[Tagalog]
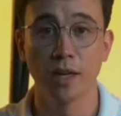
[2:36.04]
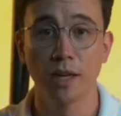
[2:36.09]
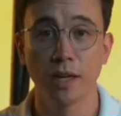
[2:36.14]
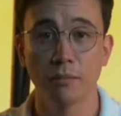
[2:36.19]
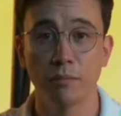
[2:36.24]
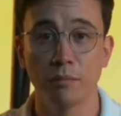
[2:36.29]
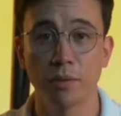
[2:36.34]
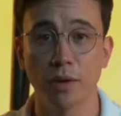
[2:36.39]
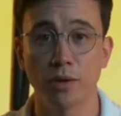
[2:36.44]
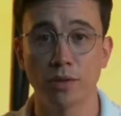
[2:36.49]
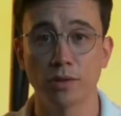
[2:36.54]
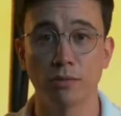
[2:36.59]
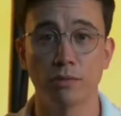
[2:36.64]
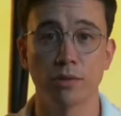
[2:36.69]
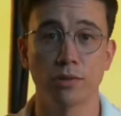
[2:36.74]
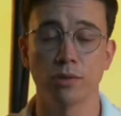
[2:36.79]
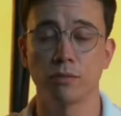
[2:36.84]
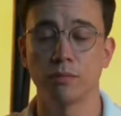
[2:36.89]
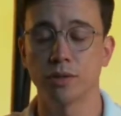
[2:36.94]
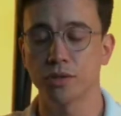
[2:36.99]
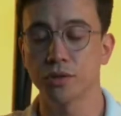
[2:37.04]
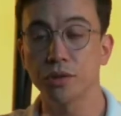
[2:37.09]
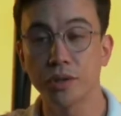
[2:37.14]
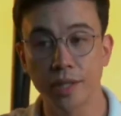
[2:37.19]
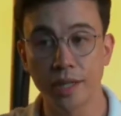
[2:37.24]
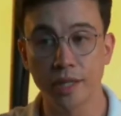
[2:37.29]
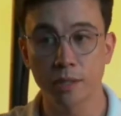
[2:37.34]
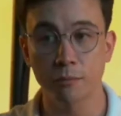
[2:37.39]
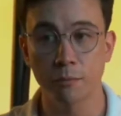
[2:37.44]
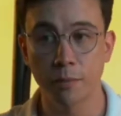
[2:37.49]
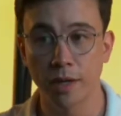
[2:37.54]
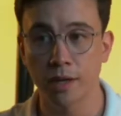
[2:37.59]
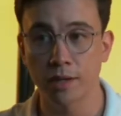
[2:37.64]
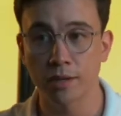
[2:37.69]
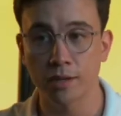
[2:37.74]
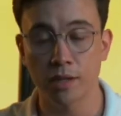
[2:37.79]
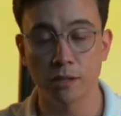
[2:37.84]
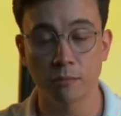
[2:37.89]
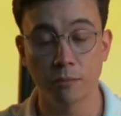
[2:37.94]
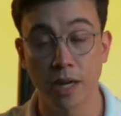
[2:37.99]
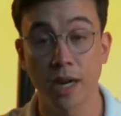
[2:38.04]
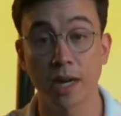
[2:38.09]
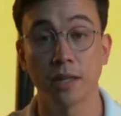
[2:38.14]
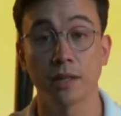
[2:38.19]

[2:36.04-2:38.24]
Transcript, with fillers: because there were so much good experiences behind the